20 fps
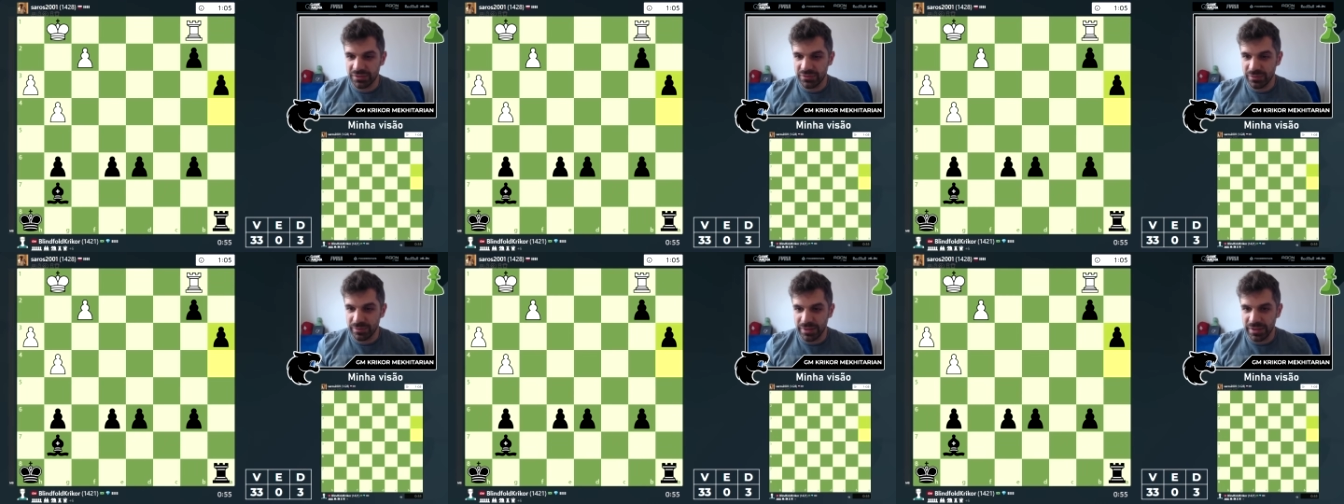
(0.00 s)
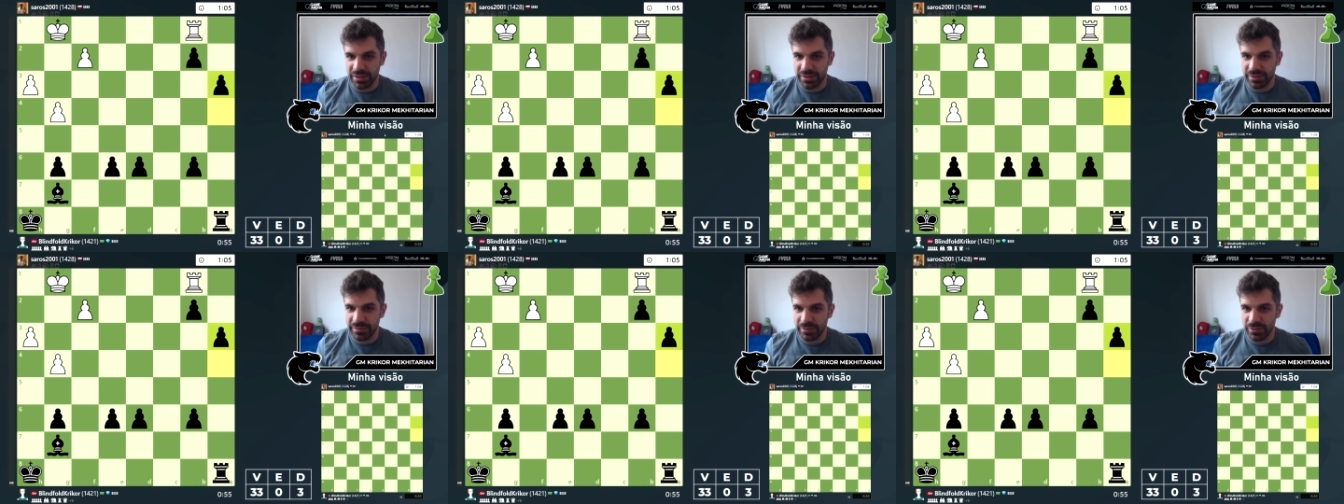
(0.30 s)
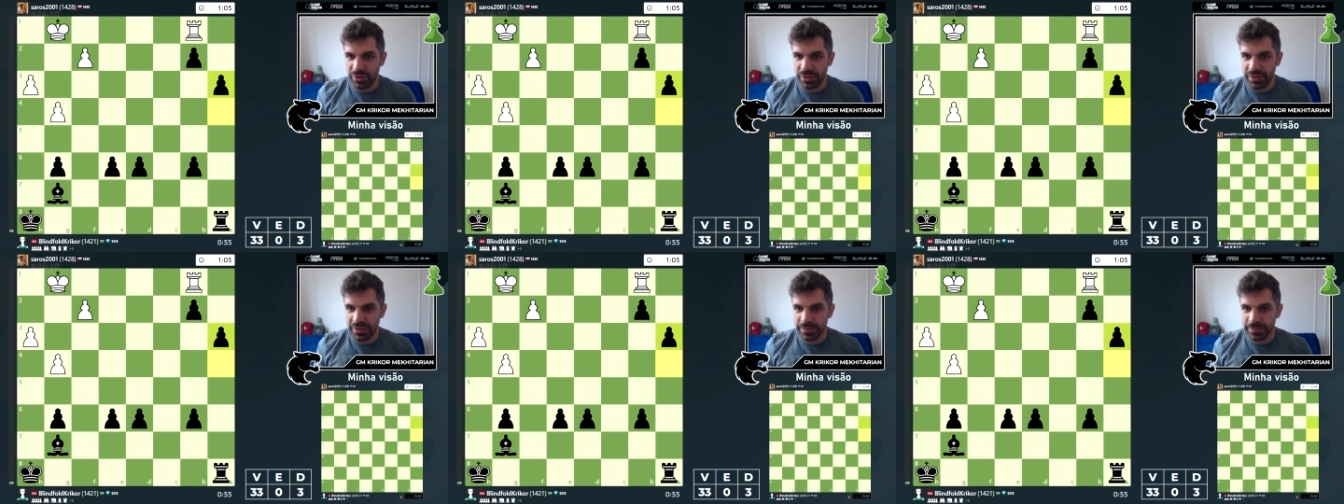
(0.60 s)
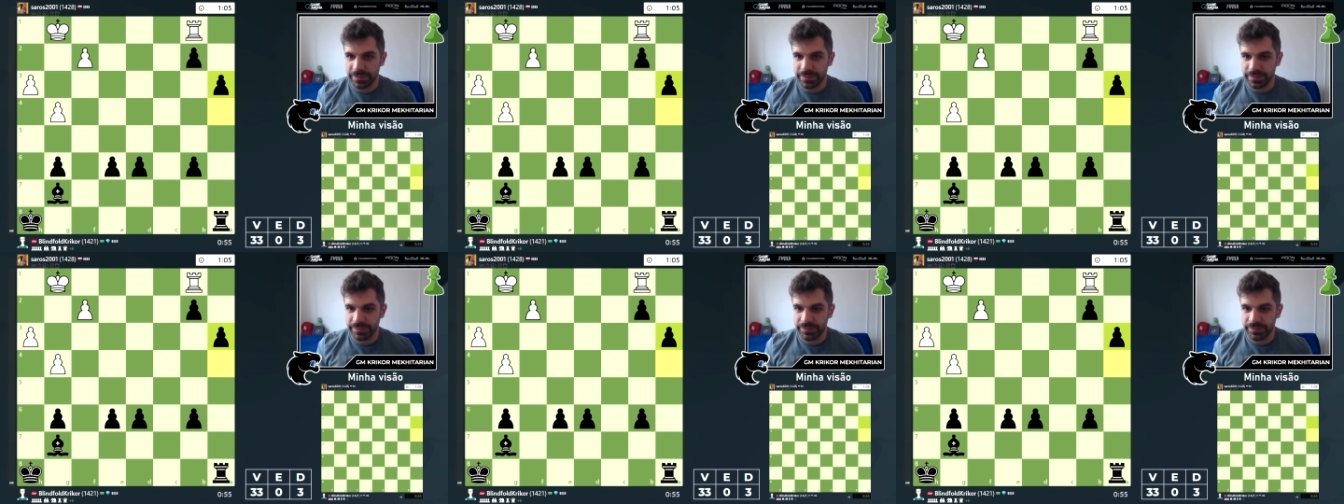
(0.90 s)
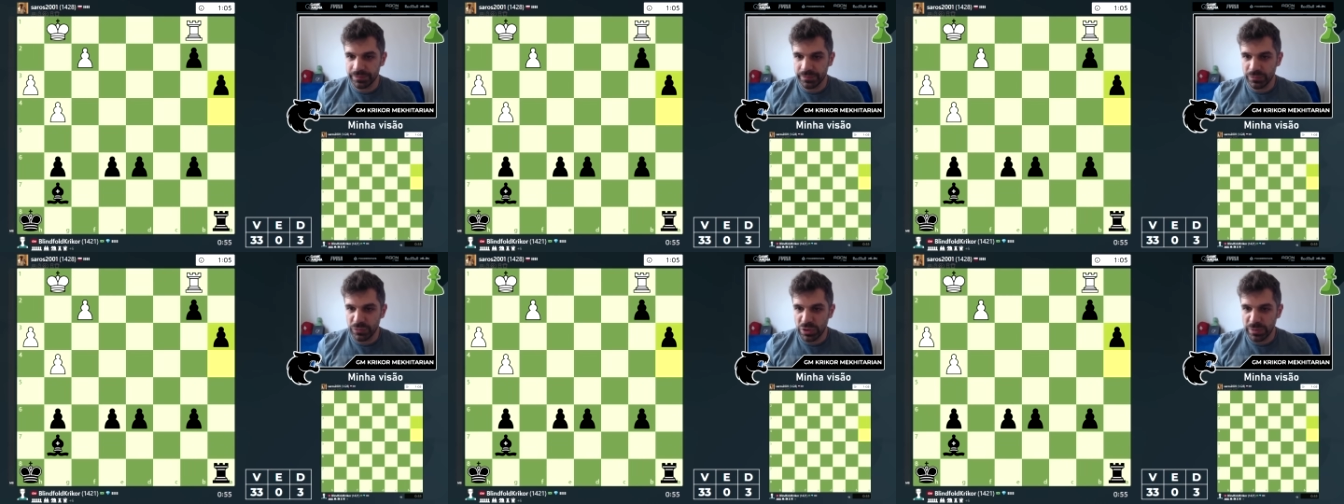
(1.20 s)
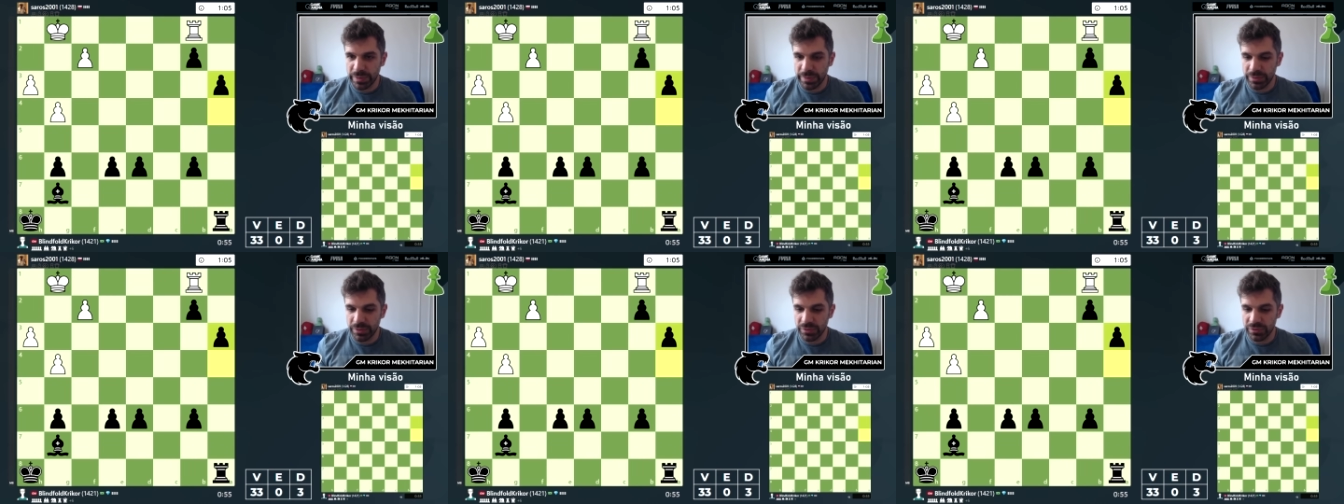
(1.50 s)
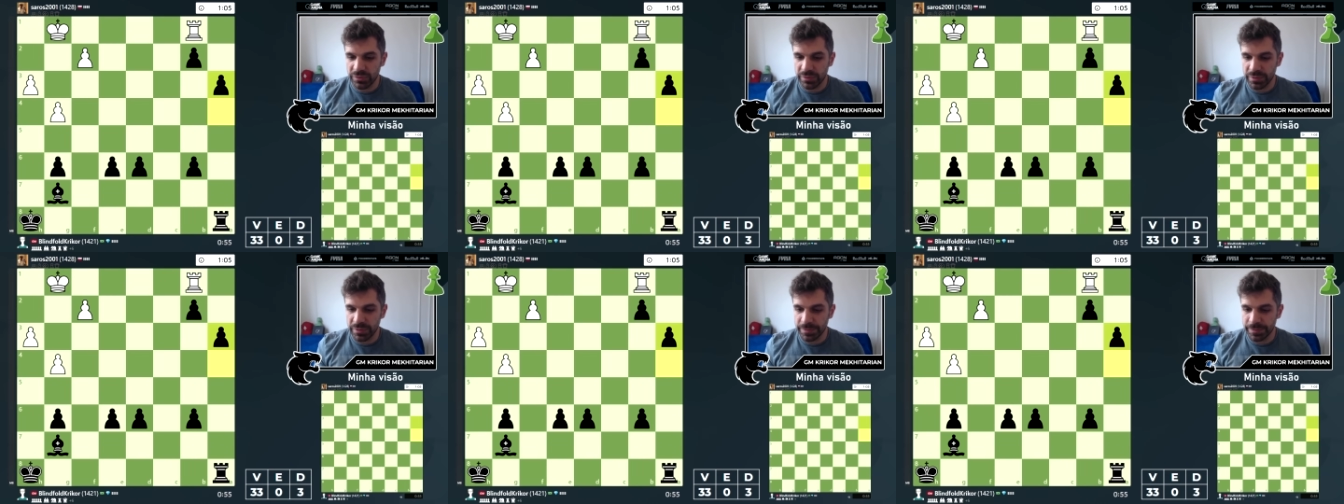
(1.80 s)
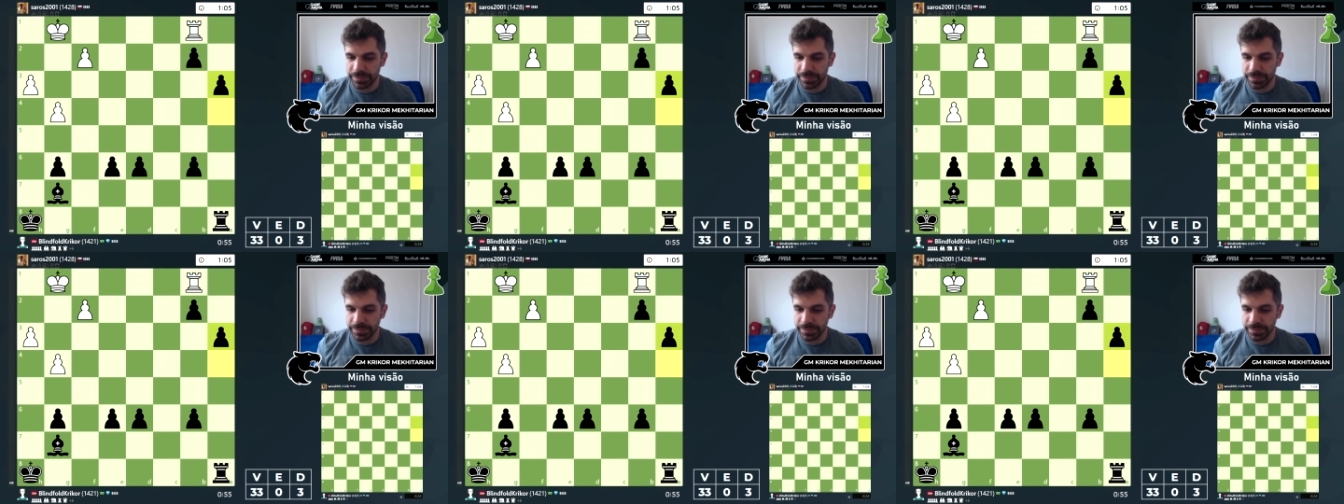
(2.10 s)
Vamos lá. Bora. Bora pra próxima.